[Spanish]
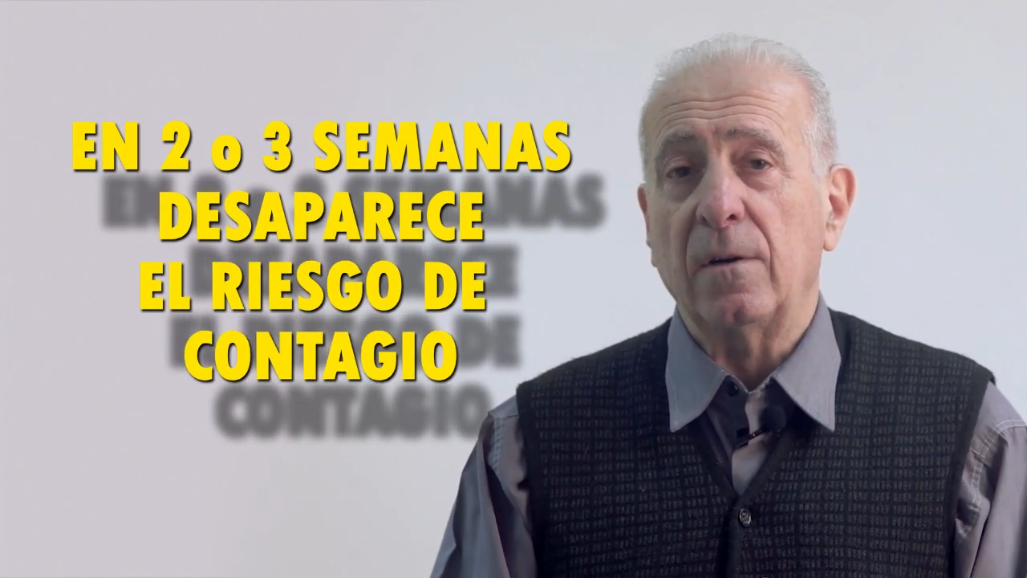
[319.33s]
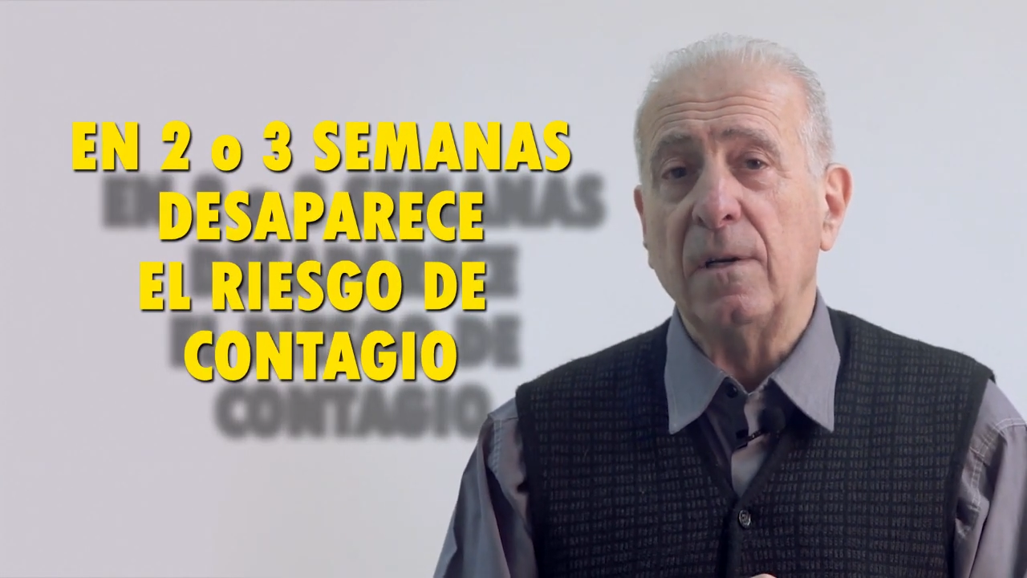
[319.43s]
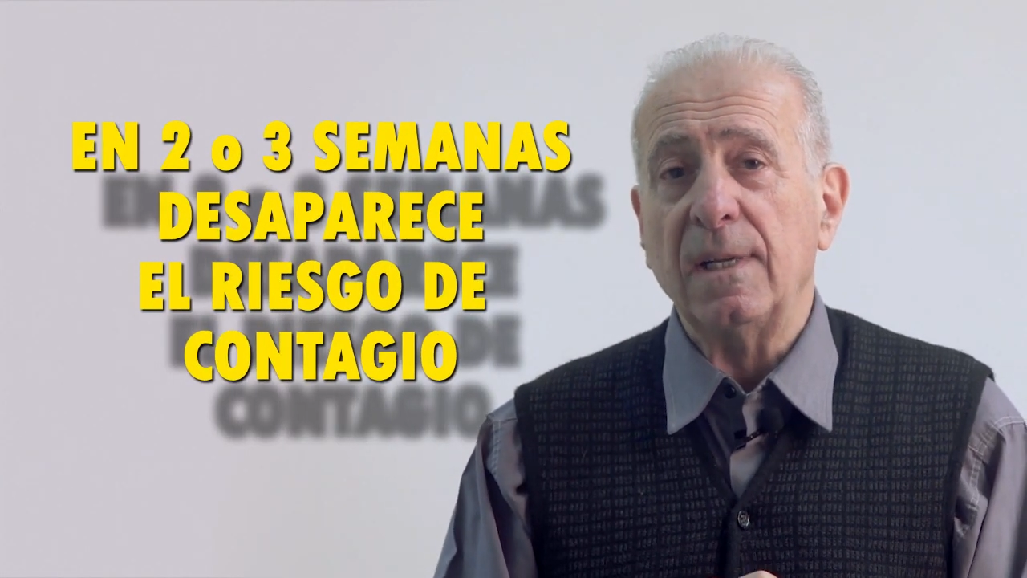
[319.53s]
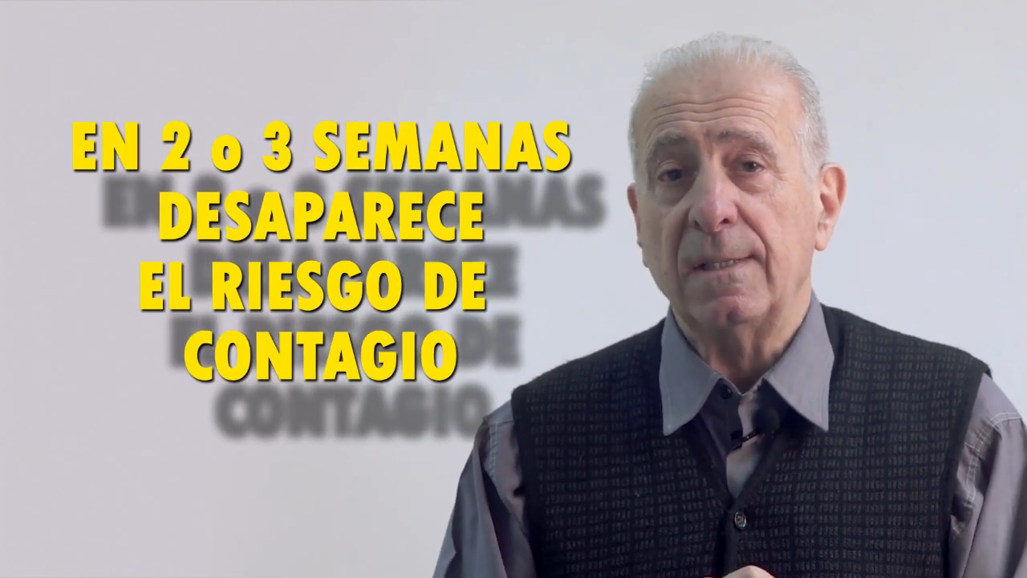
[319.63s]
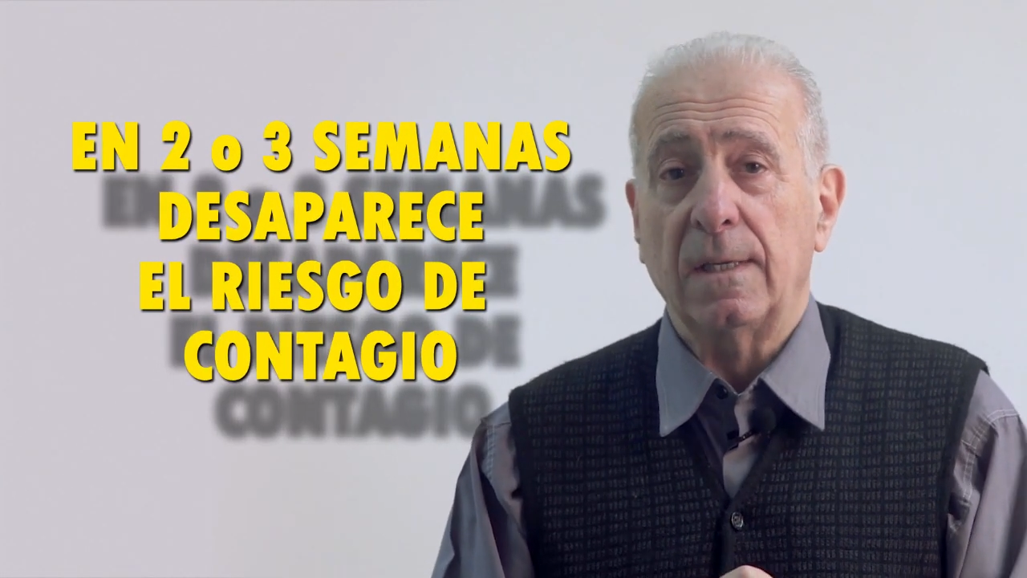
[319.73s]

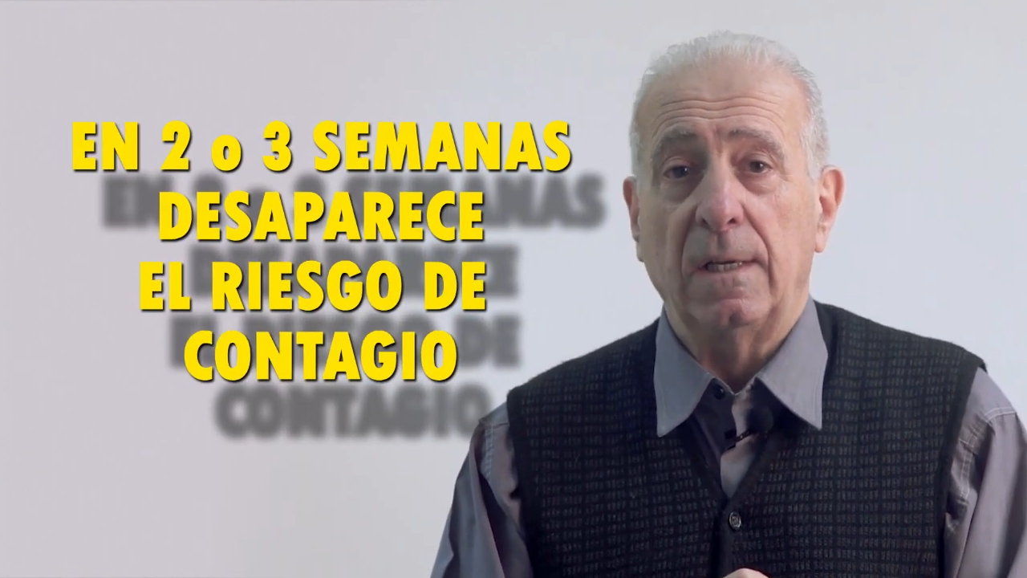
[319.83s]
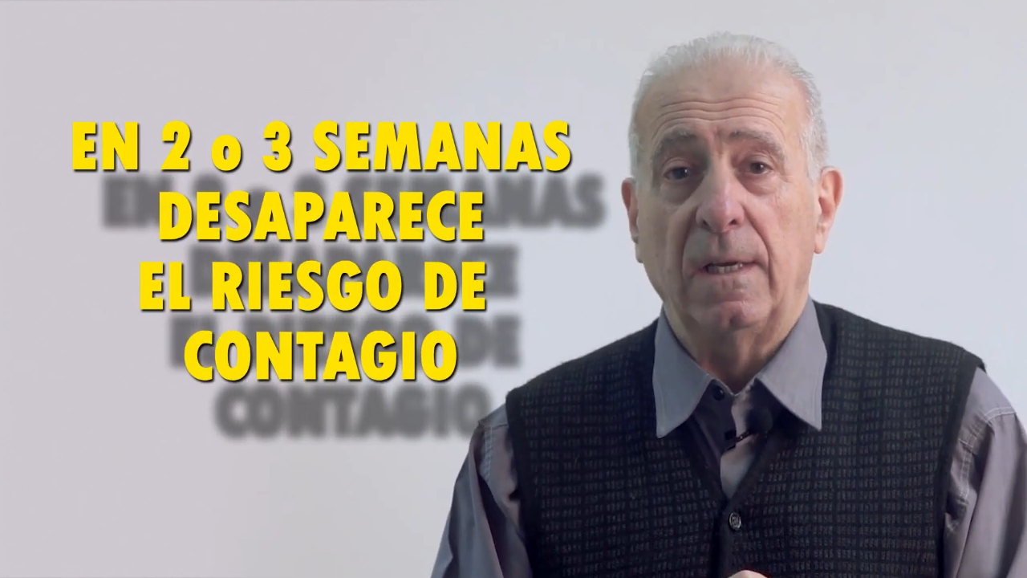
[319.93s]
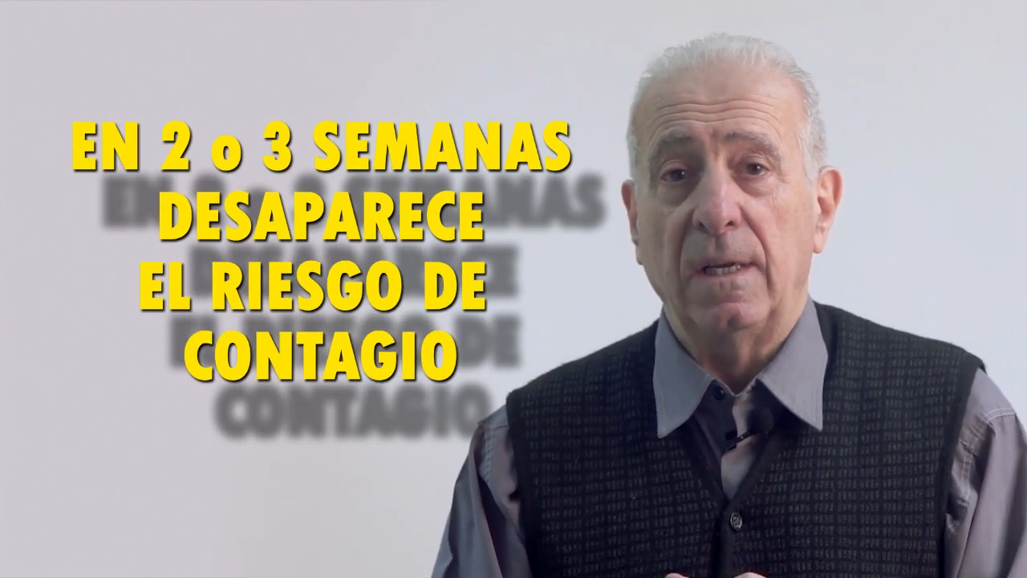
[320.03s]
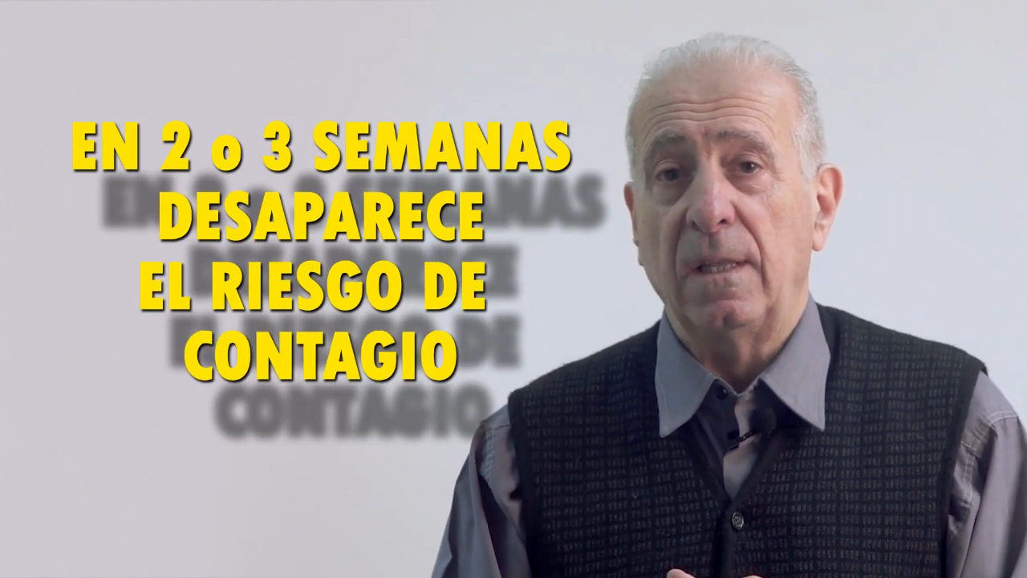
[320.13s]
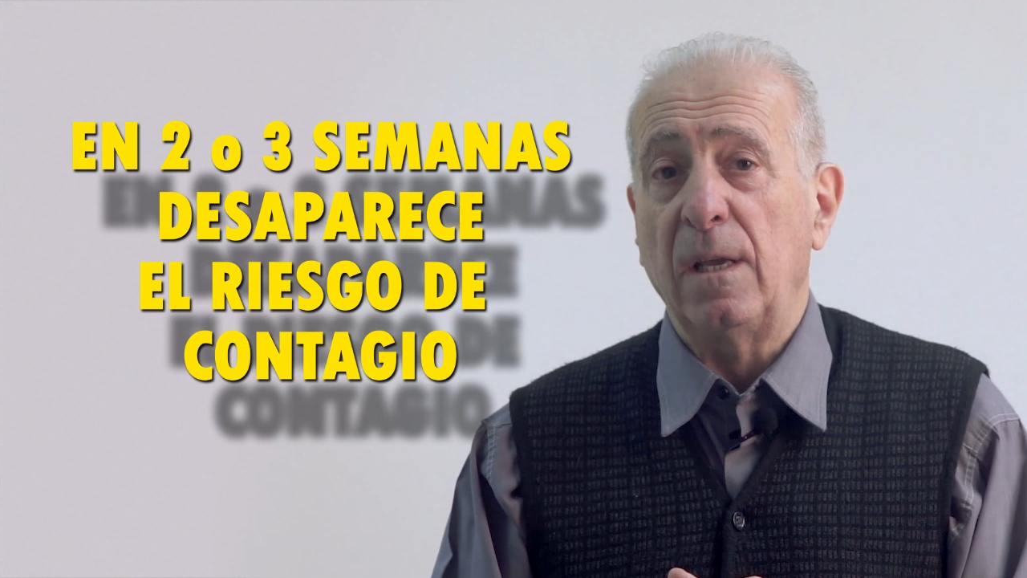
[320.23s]
drogas eh,